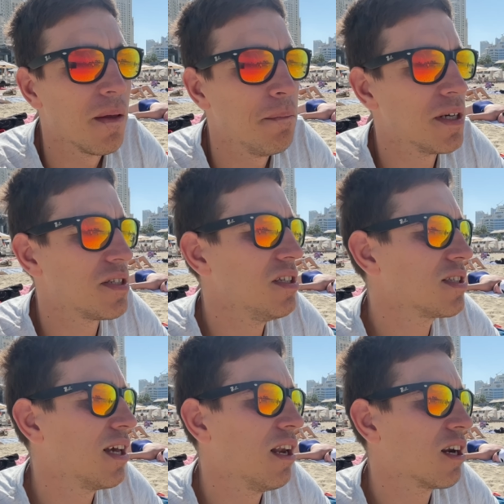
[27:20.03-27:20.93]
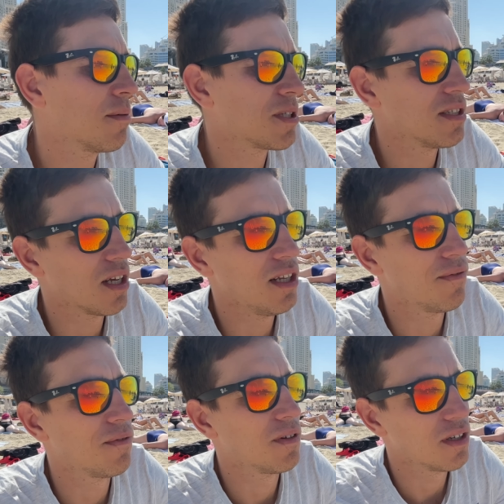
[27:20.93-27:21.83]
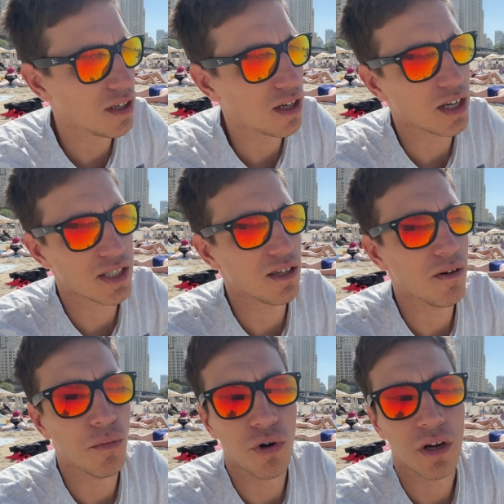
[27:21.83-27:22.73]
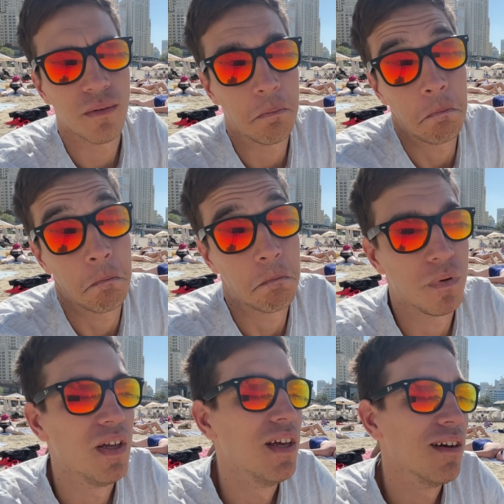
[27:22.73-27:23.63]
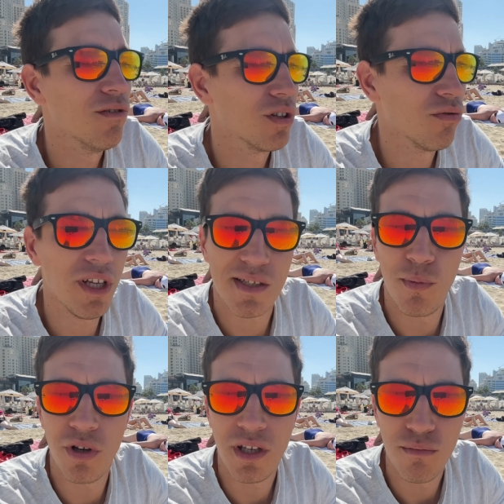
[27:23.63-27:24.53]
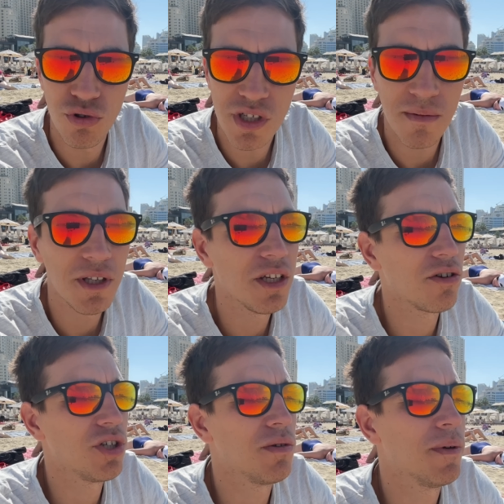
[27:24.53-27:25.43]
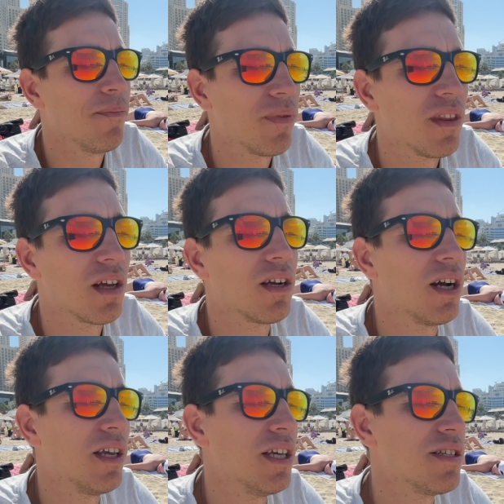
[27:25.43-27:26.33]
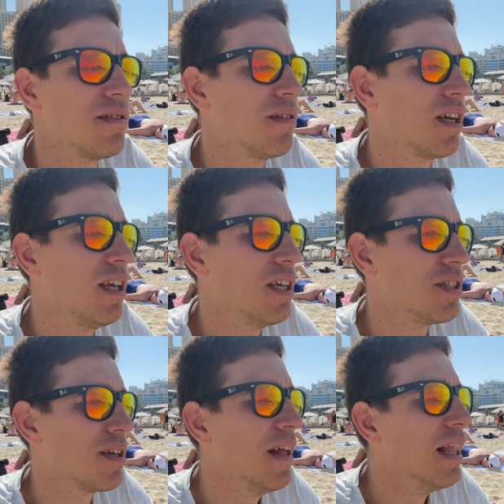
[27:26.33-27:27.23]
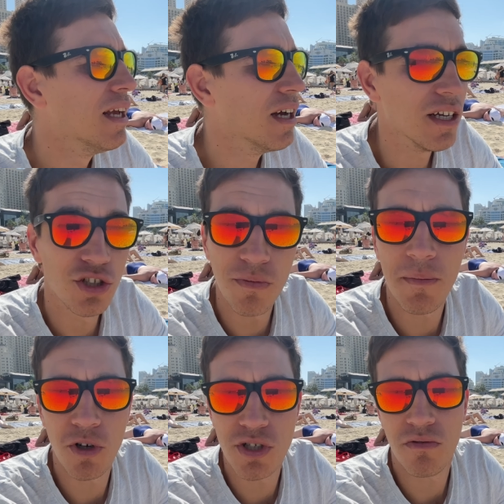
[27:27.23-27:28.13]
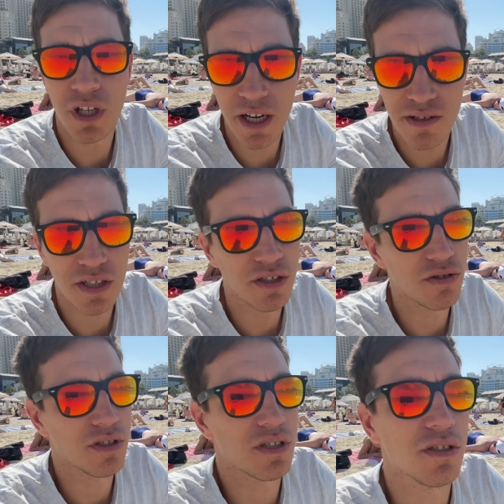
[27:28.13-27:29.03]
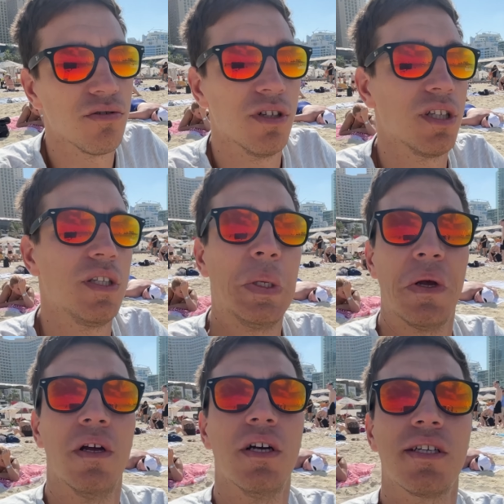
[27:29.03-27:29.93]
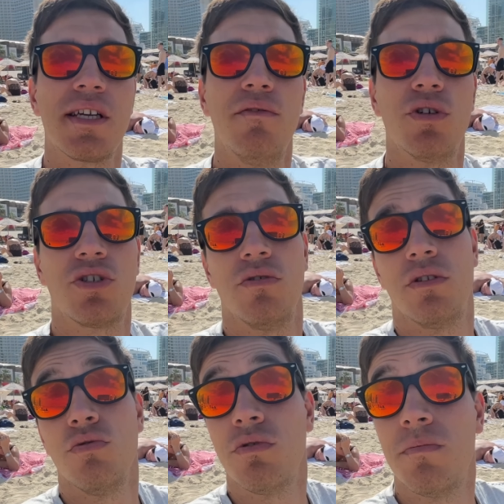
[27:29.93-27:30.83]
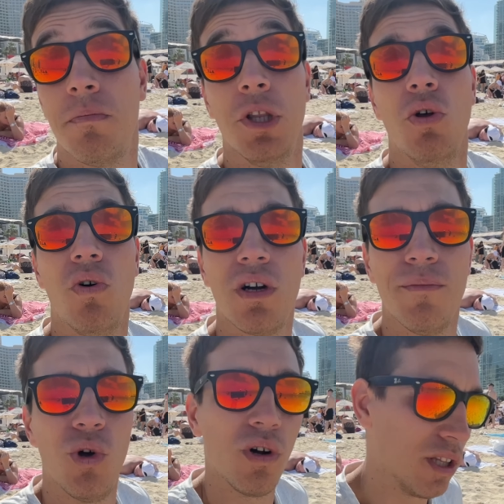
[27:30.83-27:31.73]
Персидский или Арабский залив Красного моря. Вот. Но я спорить не буду с комментирующими, так так есть, так и есть. Э, что мне больше всего нравится, еще раз начну этот э, разговор, что тут много-много